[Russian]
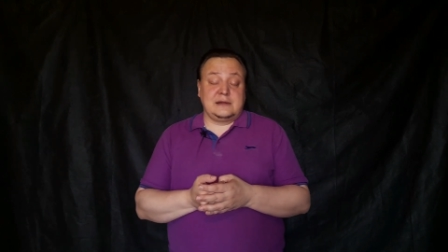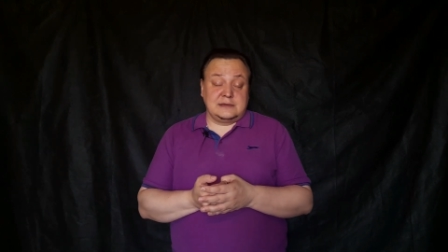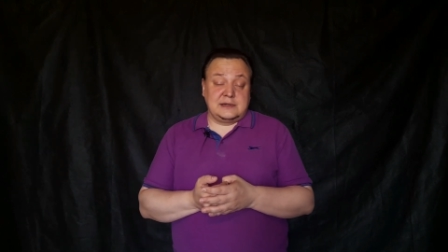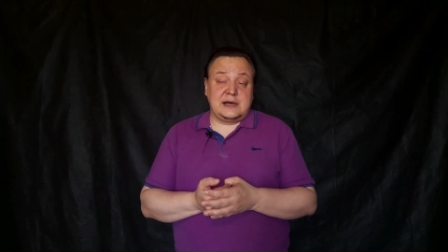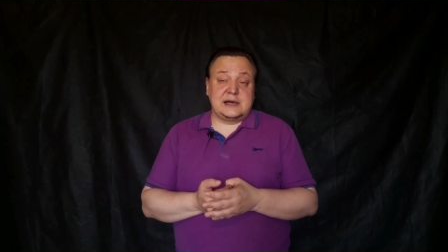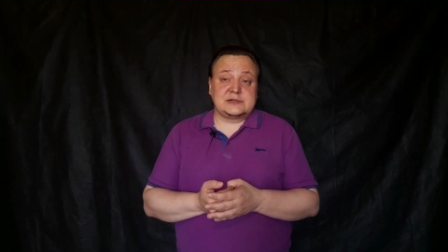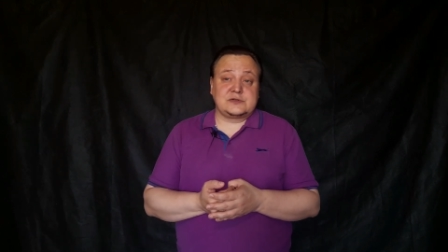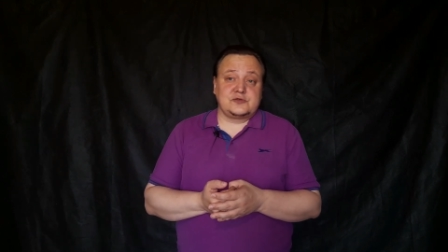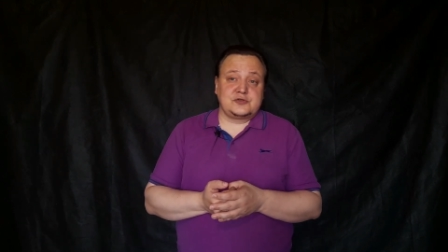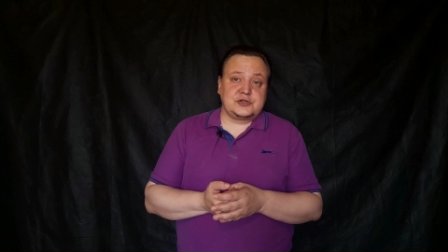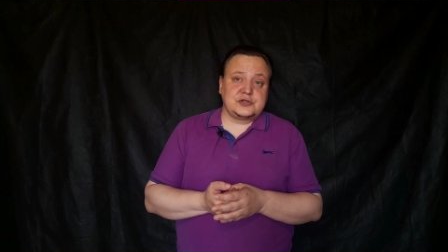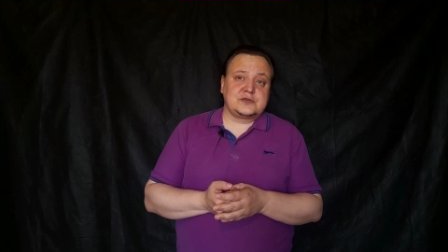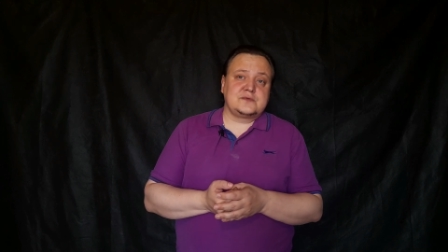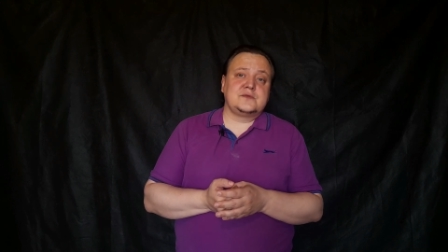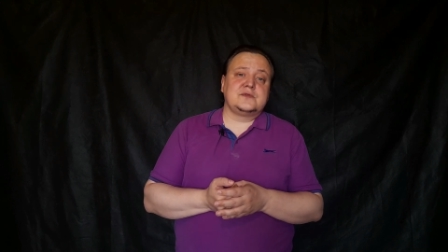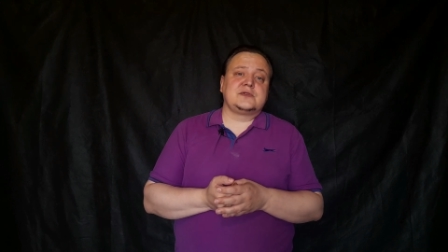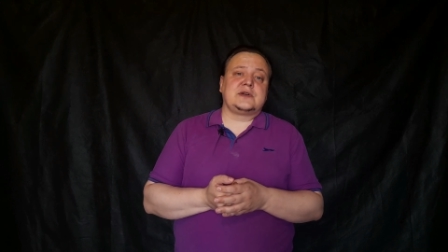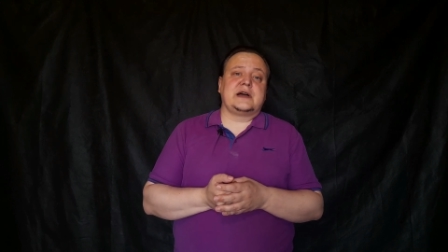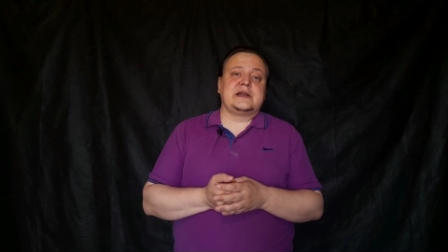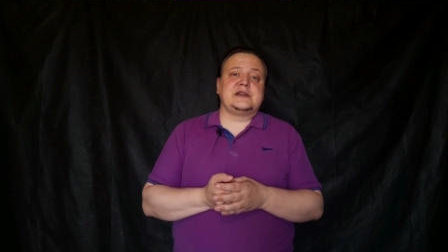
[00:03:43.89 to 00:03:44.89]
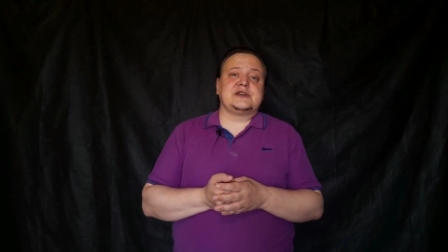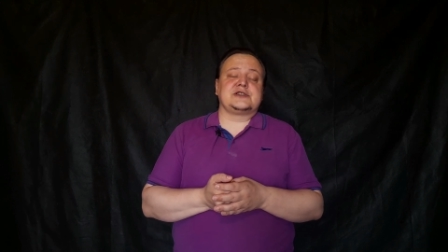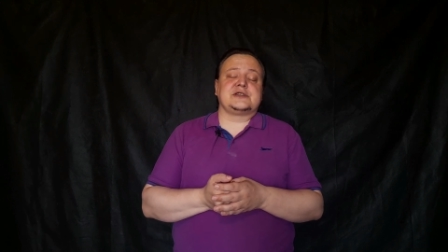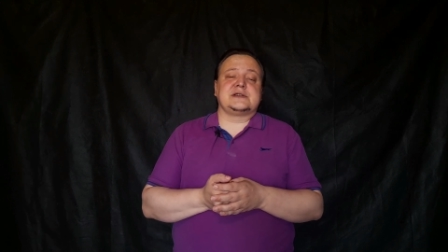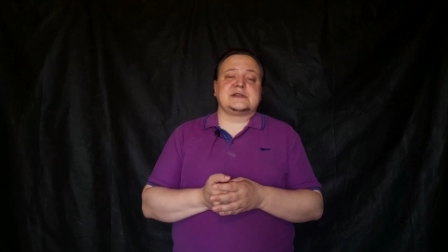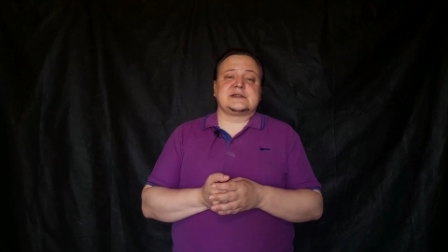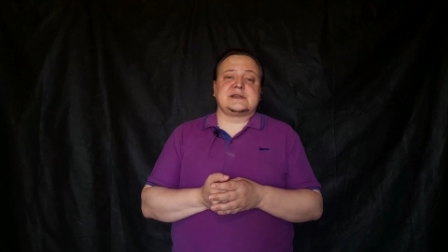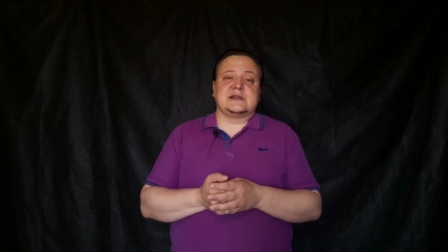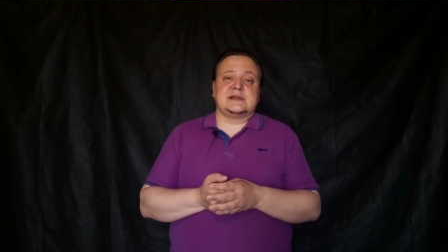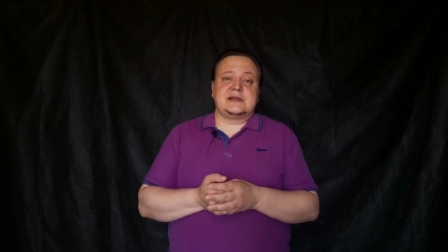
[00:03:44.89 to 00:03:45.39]
Да, существуют,
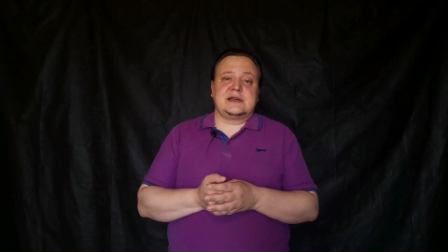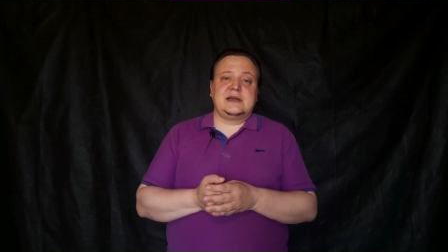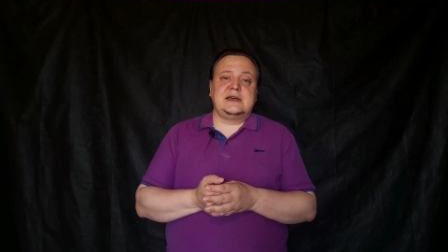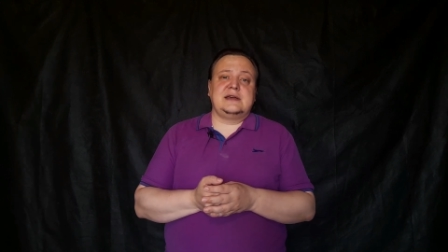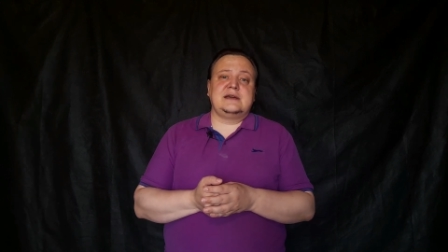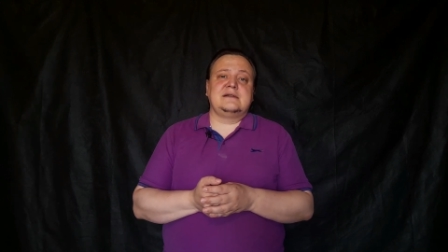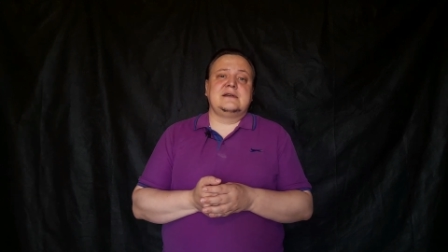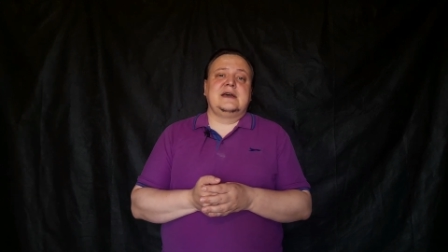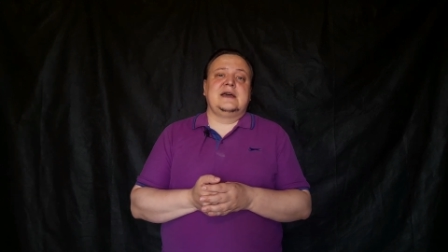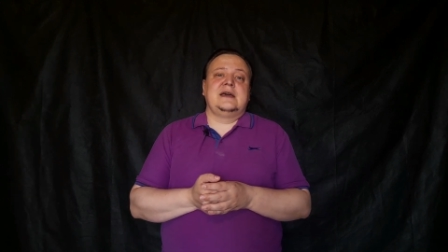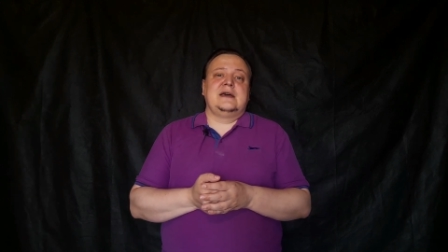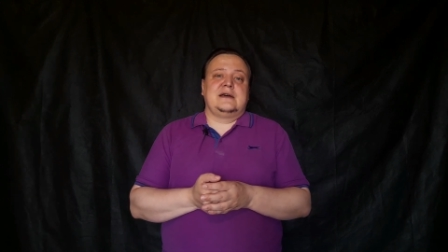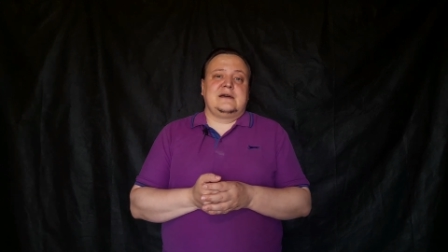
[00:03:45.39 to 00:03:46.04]
конечно, станки,